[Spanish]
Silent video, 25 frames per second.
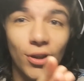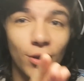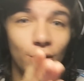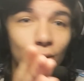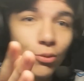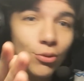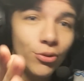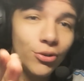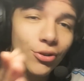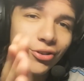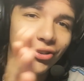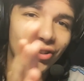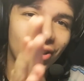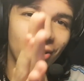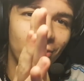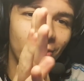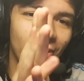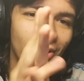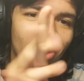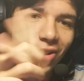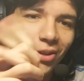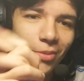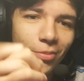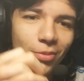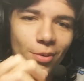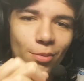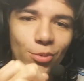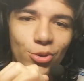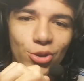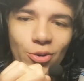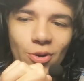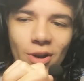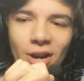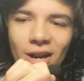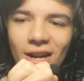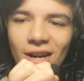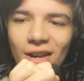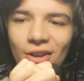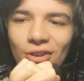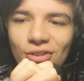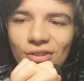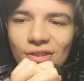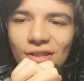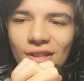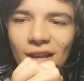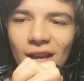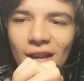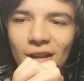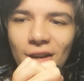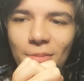Y juntos espero que podamos llevar
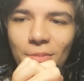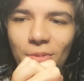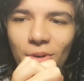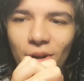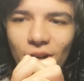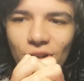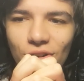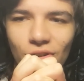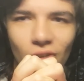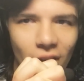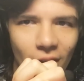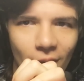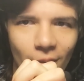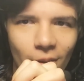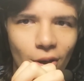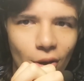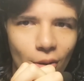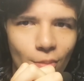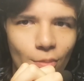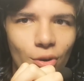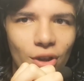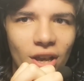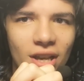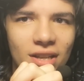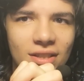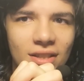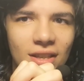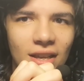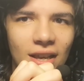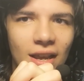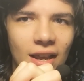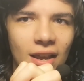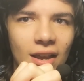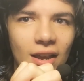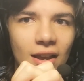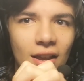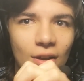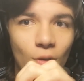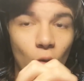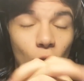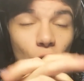lejos este año, porque yo la veo muy así.